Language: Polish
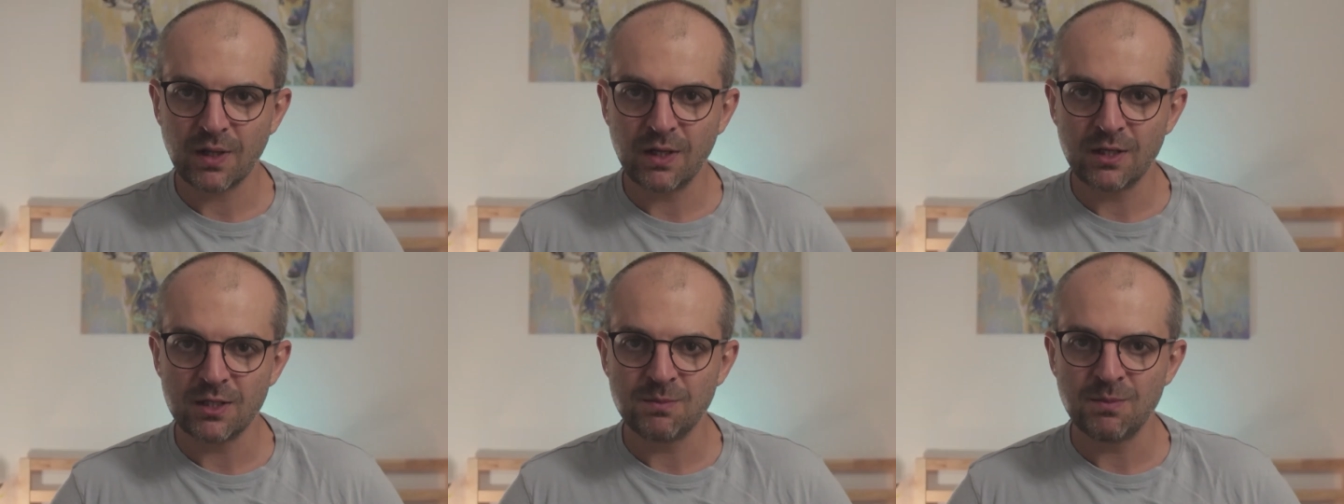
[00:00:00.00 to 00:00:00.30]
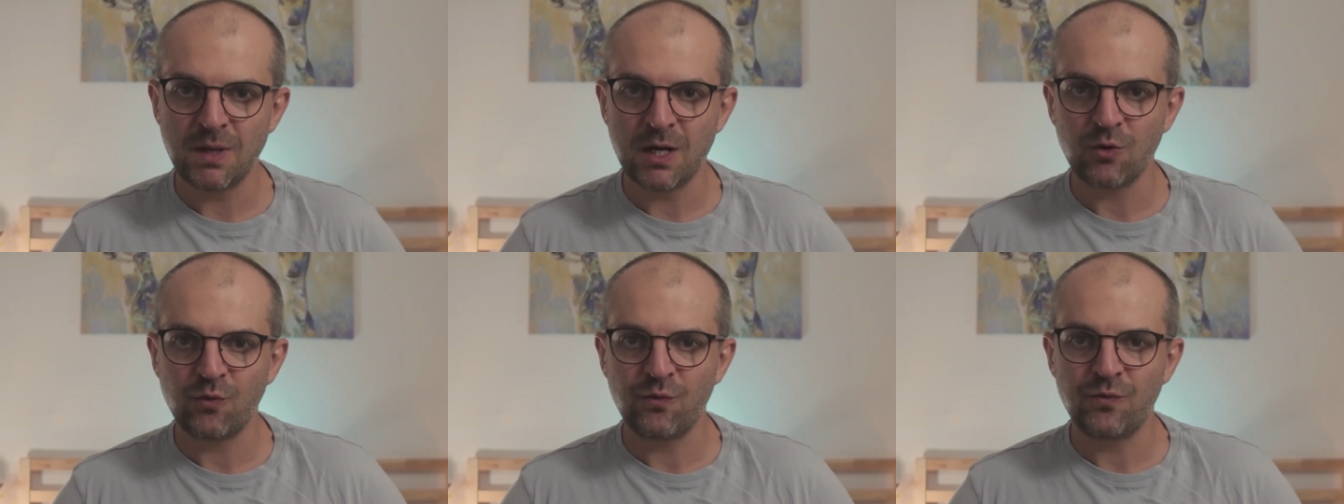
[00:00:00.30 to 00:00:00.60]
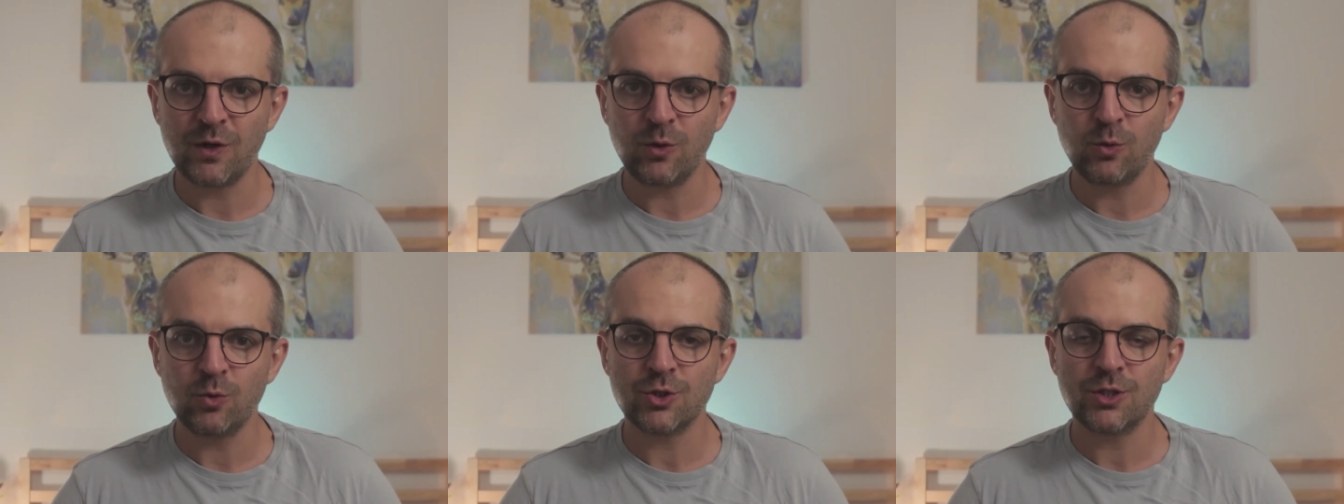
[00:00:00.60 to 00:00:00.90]
Zmarł w
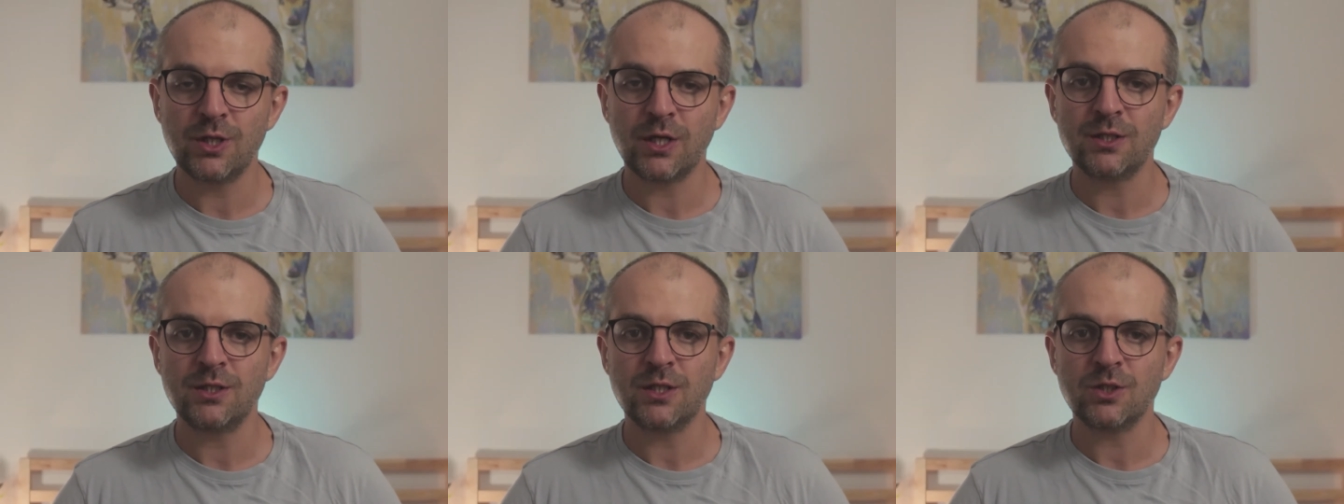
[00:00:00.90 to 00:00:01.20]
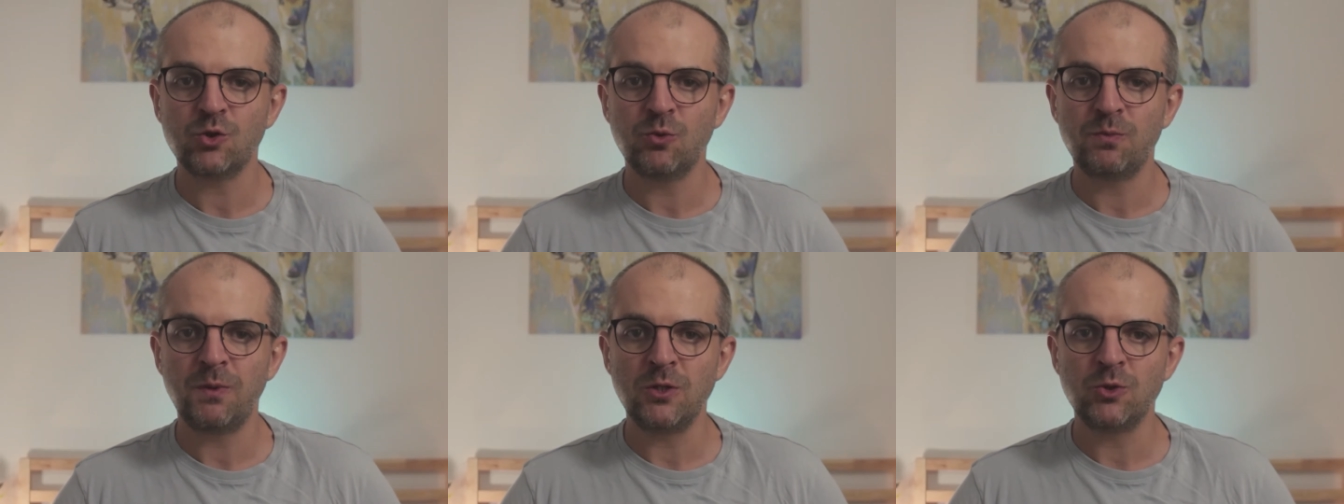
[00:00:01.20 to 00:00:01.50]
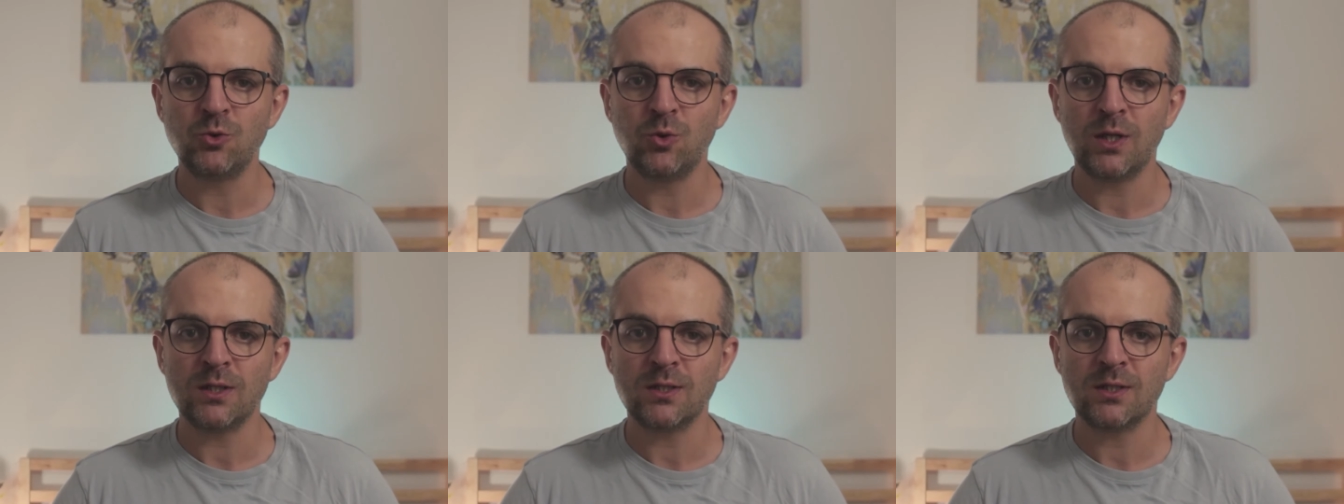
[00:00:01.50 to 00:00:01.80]
wieku
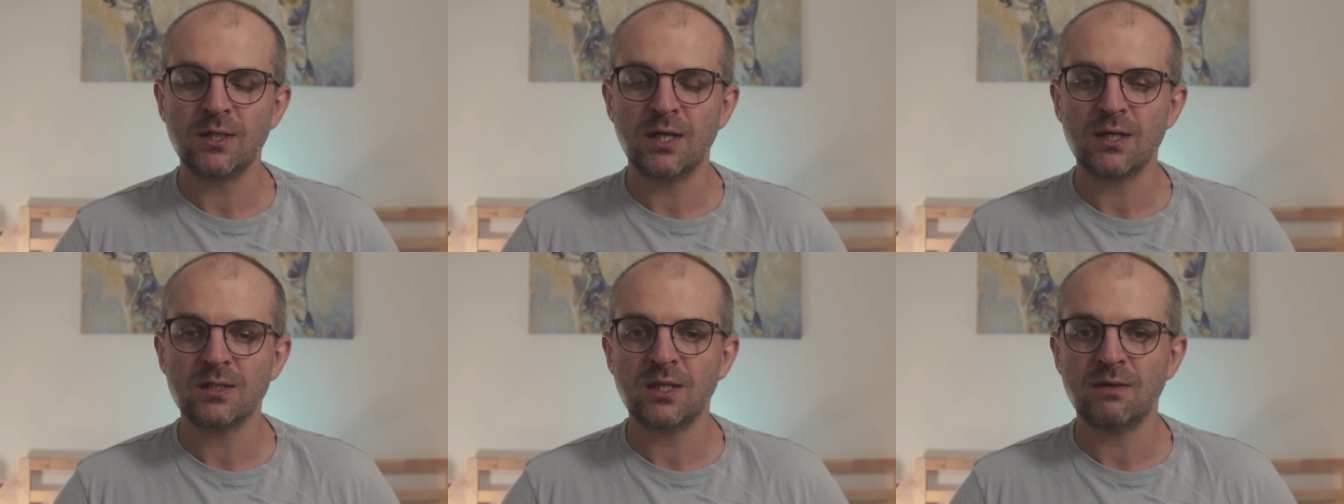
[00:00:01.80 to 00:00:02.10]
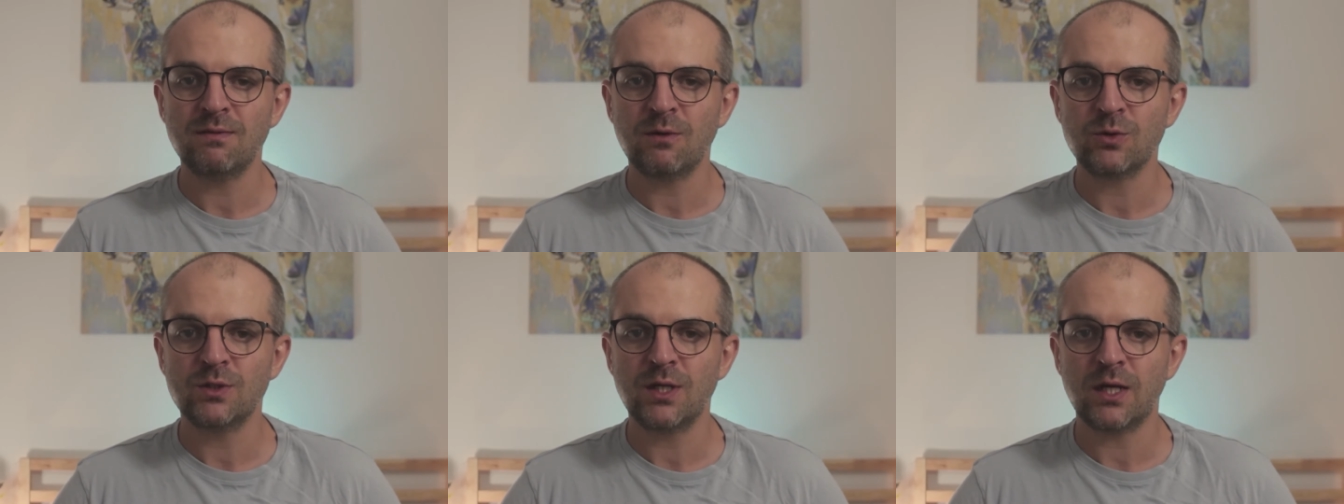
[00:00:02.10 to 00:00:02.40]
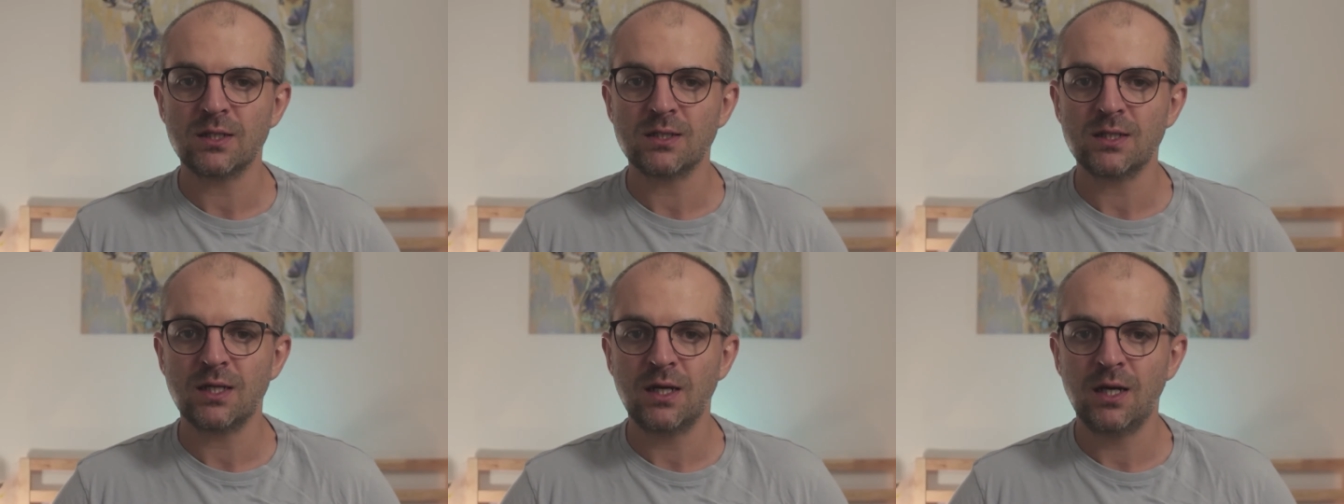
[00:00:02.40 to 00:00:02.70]
45 lat na zawał
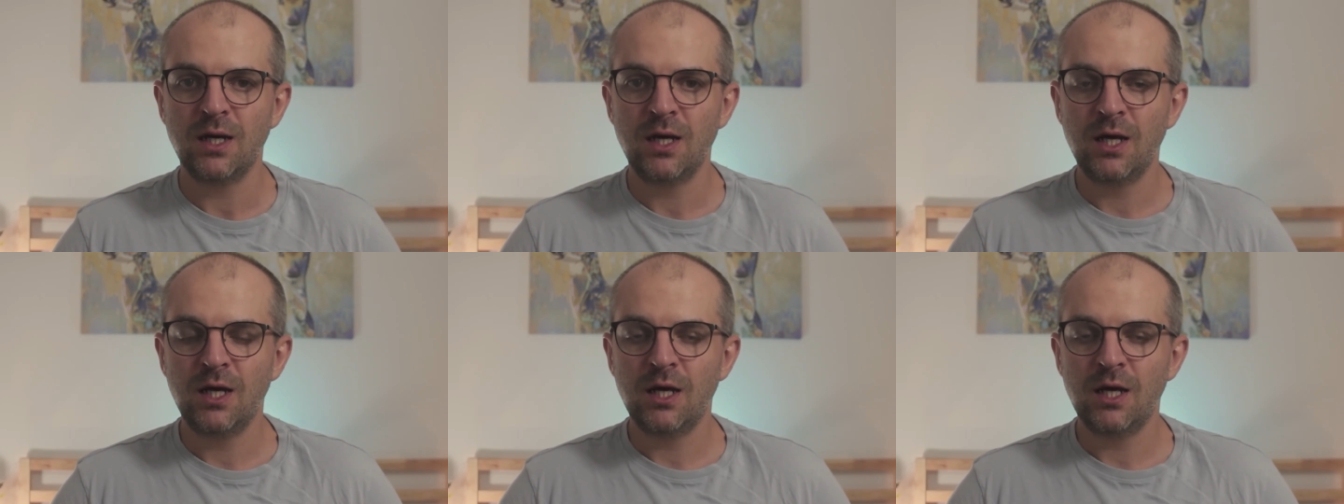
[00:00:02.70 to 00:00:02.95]
serca.